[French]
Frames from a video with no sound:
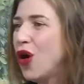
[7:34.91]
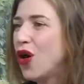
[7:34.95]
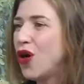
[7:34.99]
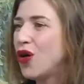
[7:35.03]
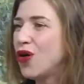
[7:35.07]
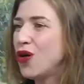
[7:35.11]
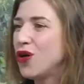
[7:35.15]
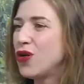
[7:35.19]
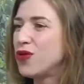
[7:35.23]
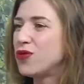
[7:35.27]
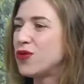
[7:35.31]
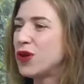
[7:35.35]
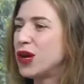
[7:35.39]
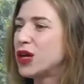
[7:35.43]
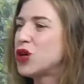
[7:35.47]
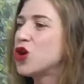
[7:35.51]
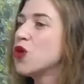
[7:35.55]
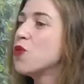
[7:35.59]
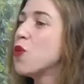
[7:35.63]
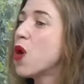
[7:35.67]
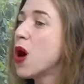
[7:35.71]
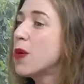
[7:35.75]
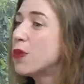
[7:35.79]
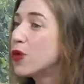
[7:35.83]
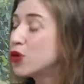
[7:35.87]
euh, voilà
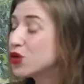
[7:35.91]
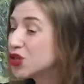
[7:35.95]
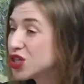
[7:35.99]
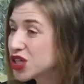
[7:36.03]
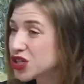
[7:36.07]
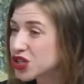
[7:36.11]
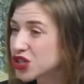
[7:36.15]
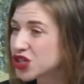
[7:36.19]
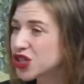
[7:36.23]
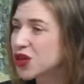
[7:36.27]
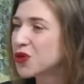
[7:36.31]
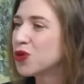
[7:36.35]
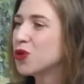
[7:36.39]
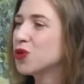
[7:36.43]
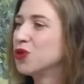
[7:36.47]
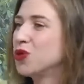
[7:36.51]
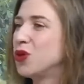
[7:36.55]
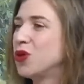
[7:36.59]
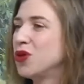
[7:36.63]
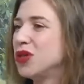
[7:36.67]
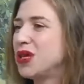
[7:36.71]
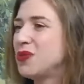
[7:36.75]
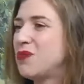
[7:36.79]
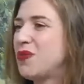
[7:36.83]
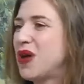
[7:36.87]
comment approcher un chien qu'on ne
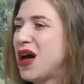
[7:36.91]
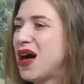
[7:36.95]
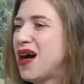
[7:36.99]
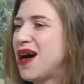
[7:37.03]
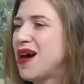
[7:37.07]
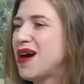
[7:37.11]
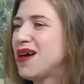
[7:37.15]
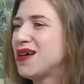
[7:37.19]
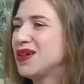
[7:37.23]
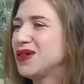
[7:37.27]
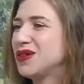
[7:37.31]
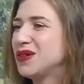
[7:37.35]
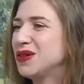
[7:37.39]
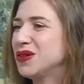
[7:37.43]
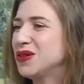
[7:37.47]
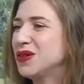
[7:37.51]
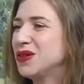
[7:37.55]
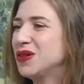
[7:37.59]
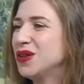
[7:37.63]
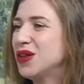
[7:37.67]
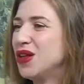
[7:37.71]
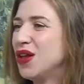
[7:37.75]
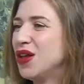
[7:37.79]
connaît pas, euh,